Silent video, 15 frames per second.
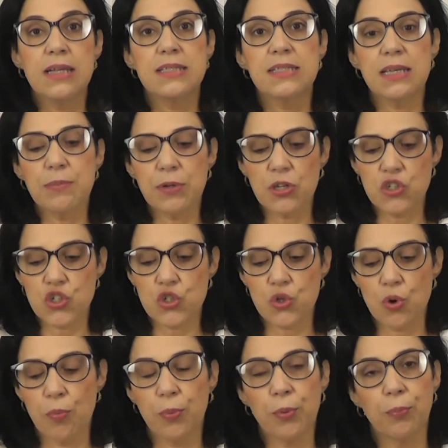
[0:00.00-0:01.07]
Sempre que a gente
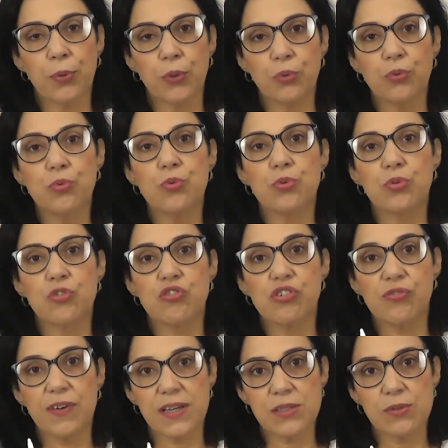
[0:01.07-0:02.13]
compra um produto, a
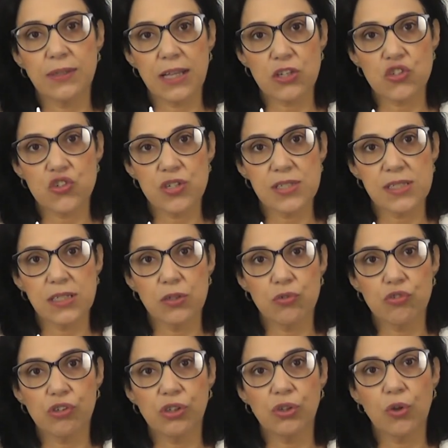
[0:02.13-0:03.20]
gente faz o testezinho
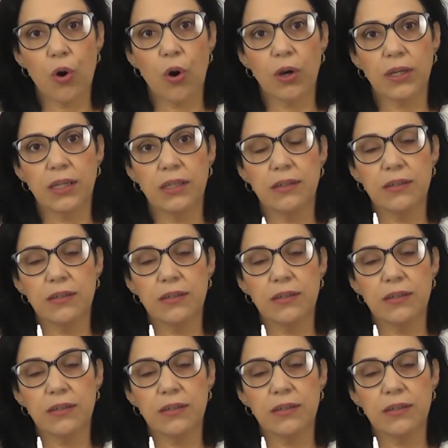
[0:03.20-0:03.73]
de toque.